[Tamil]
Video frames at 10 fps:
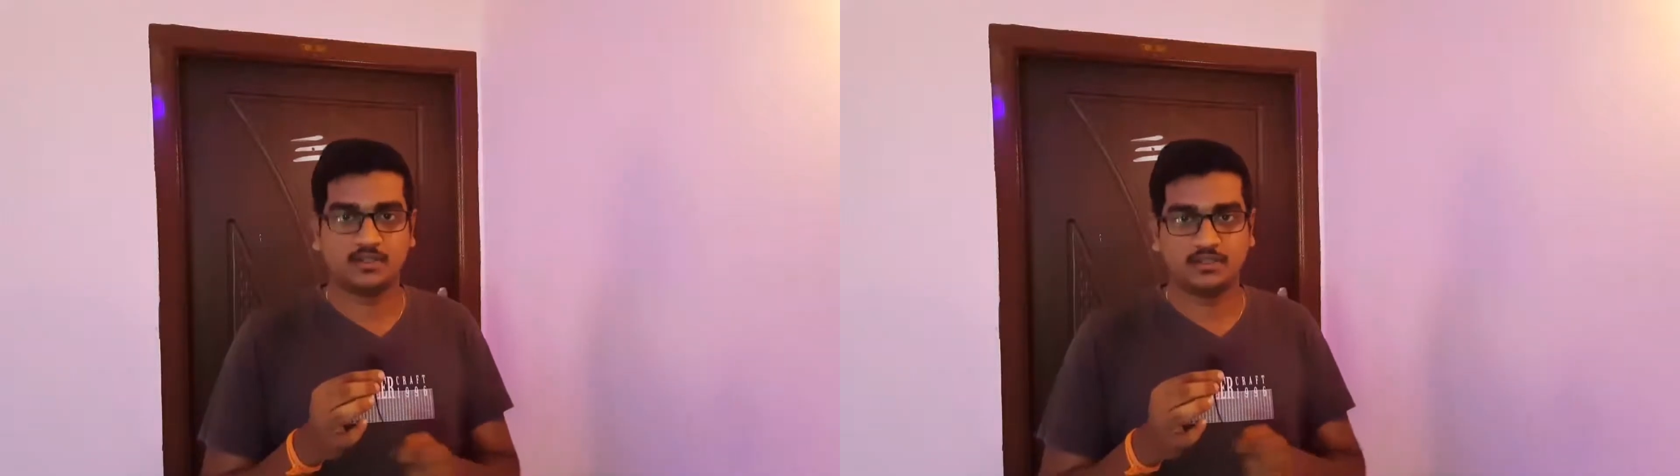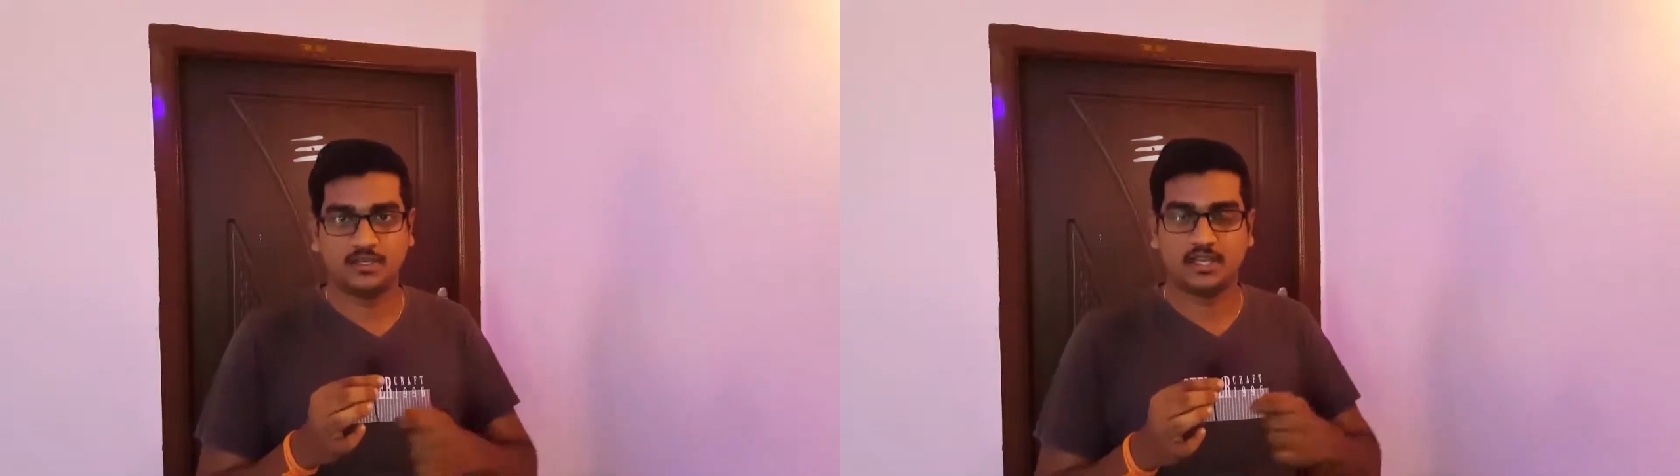
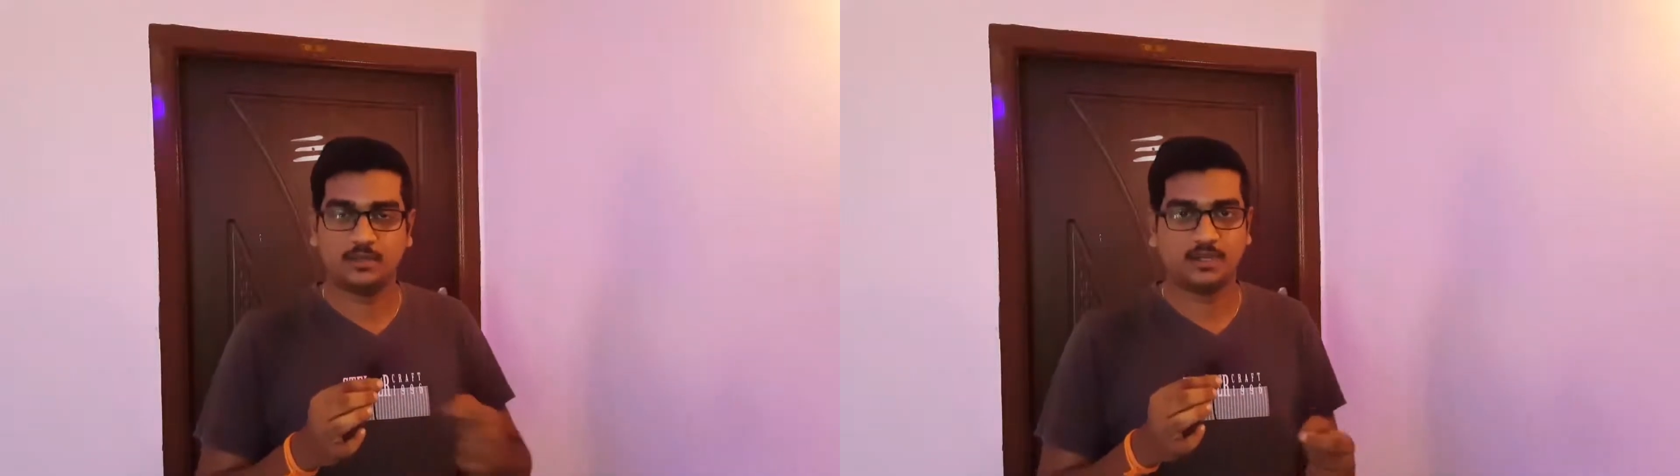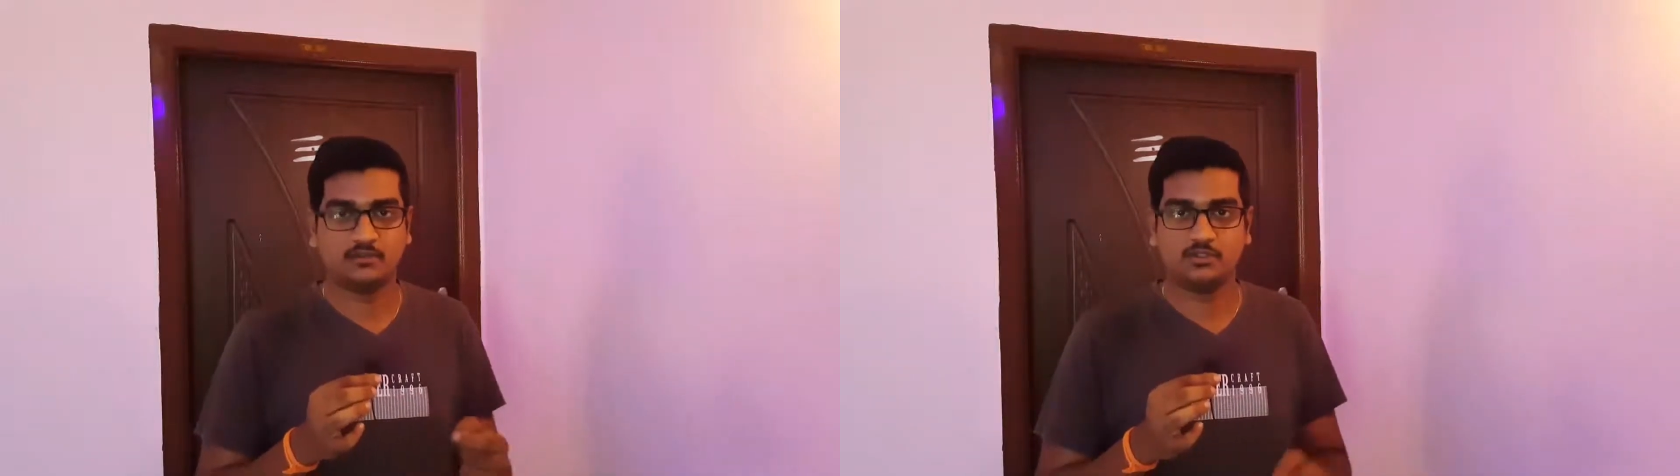பண்ணுறதுக்கு
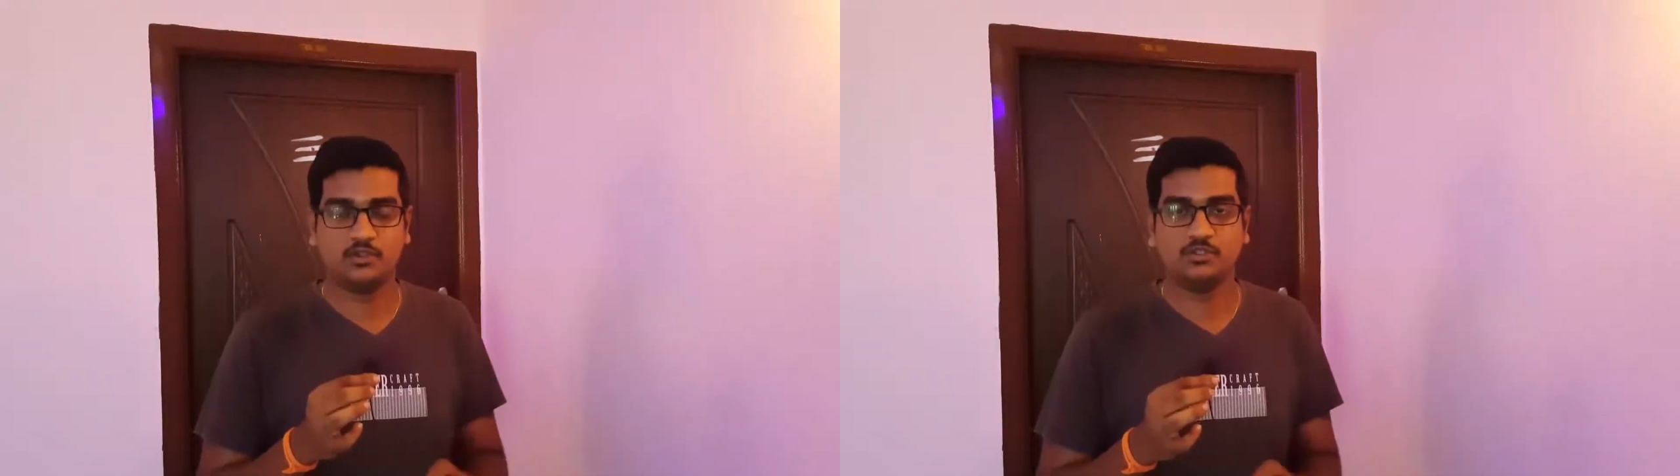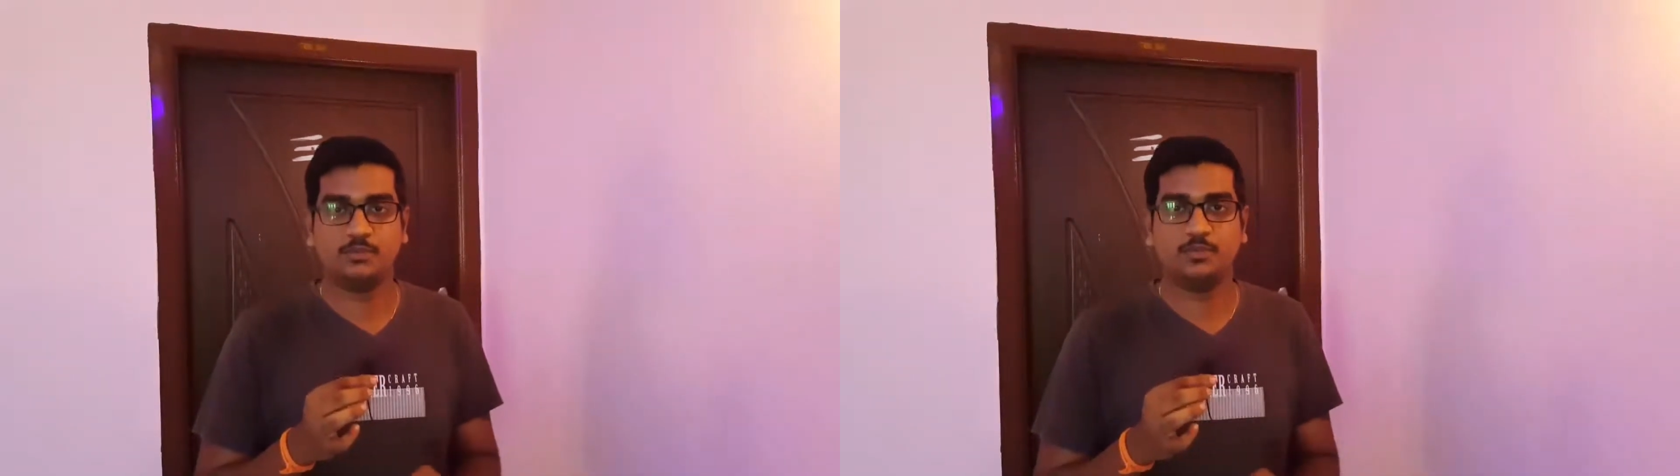நிறைய பேர்
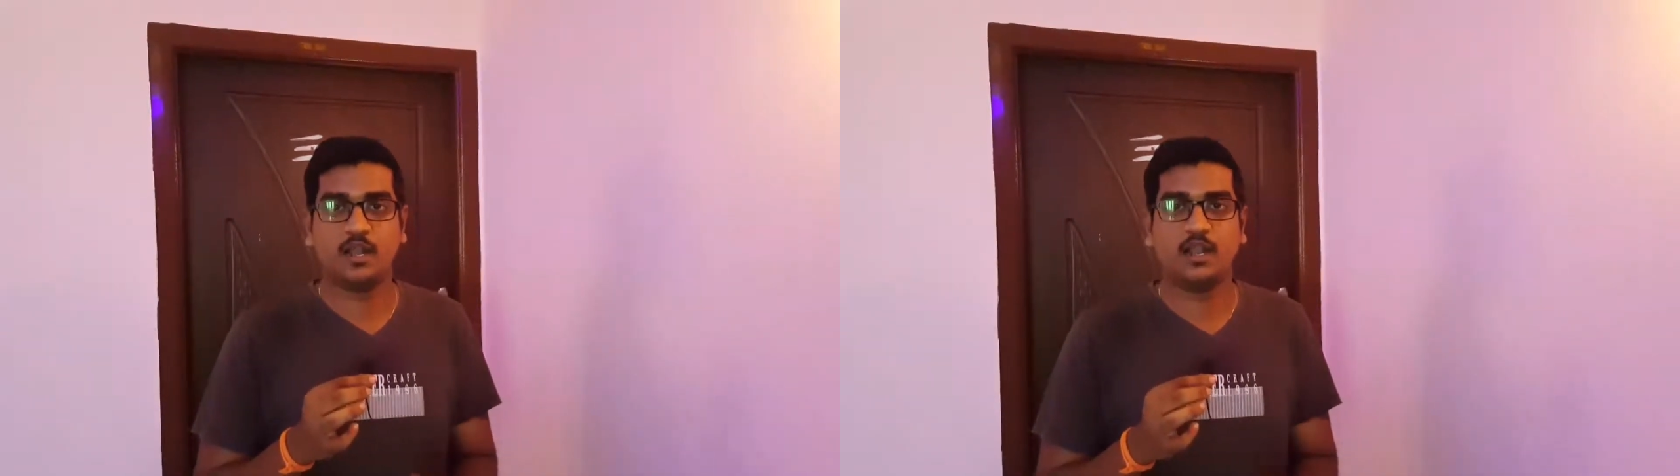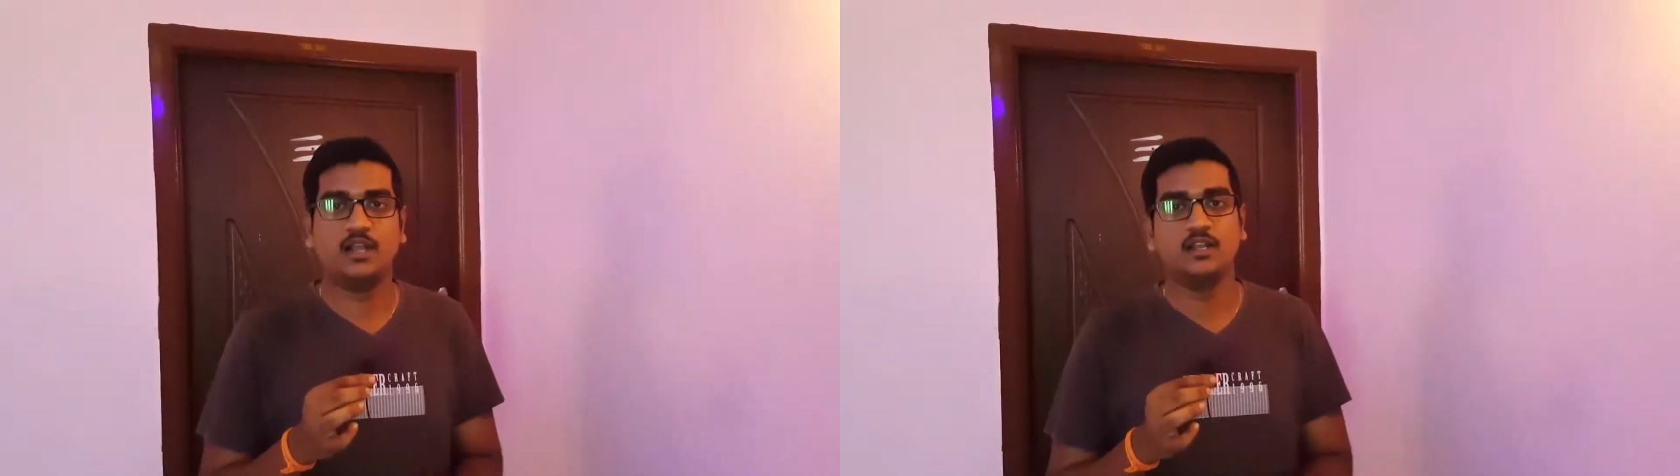வந்து
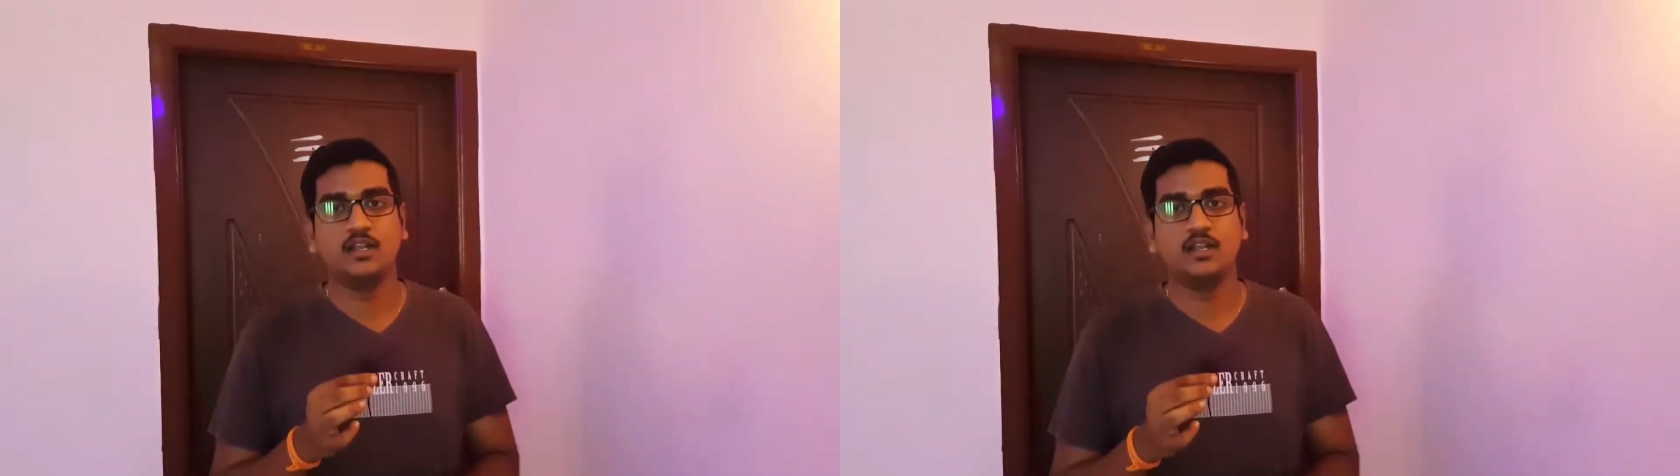யோசிப்பாங்க